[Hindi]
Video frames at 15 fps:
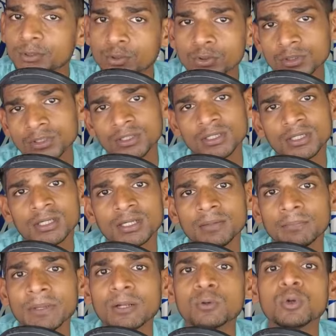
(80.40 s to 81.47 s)
रोग
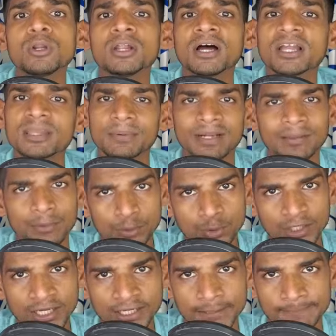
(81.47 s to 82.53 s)
बिल्कुल ना के बराबर हो
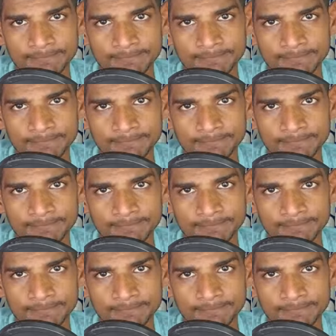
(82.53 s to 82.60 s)
गया है